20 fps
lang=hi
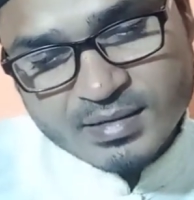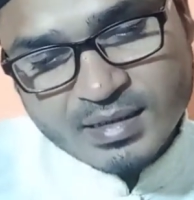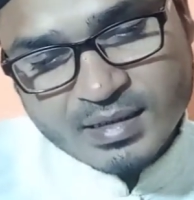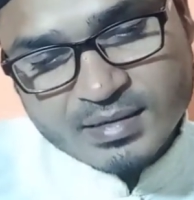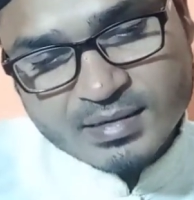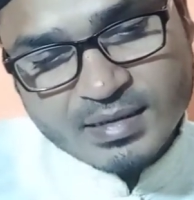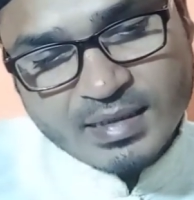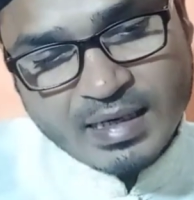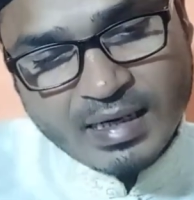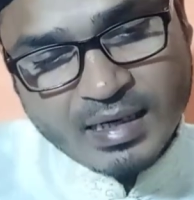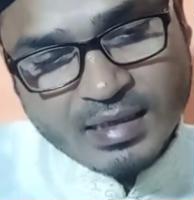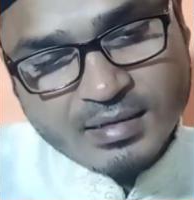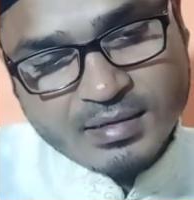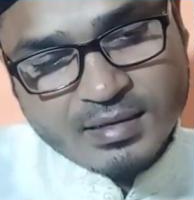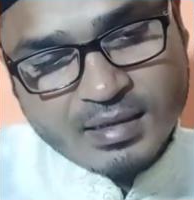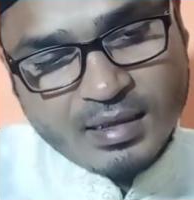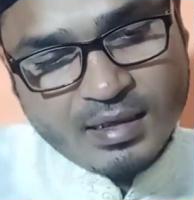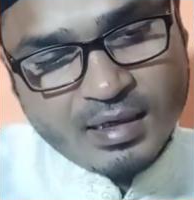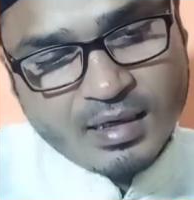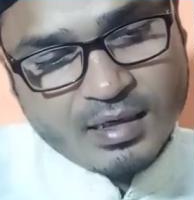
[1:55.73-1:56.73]
जैसे
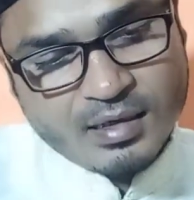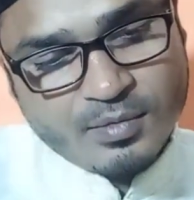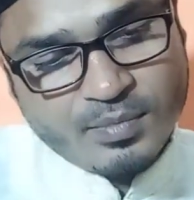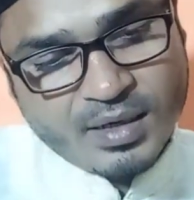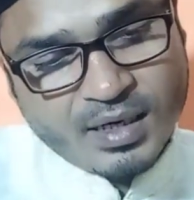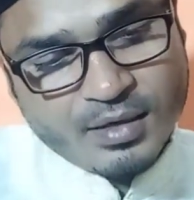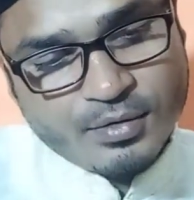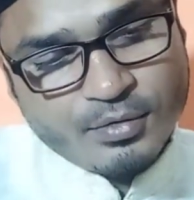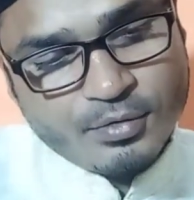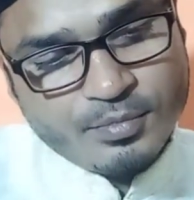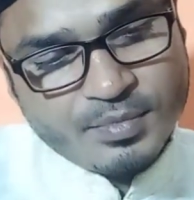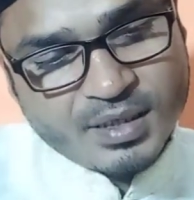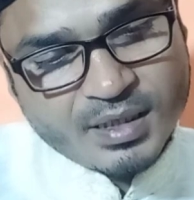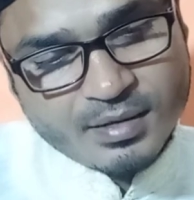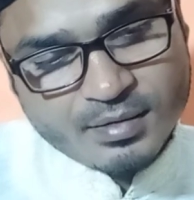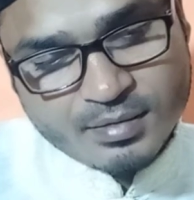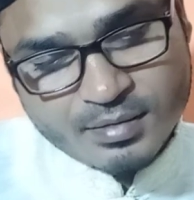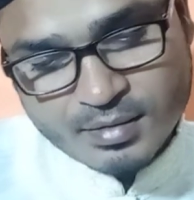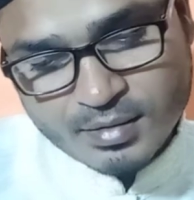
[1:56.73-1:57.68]
आजकल अखबारों में